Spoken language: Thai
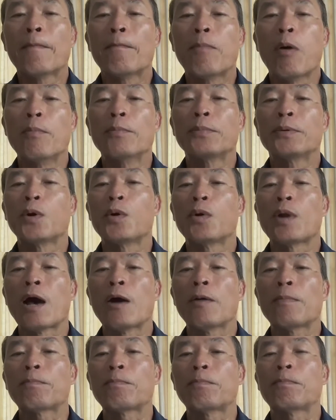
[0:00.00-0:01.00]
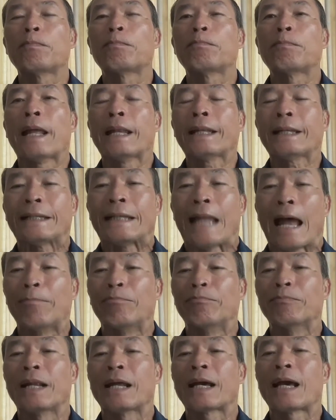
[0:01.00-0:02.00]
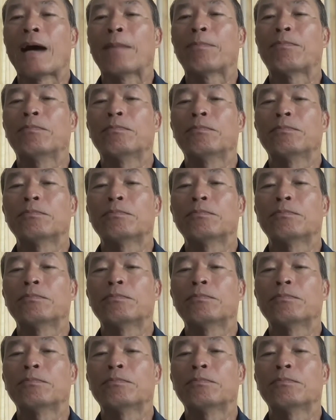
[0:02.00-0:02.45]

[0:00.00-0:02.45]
ผมดูแล้วเพชรดำนะครับ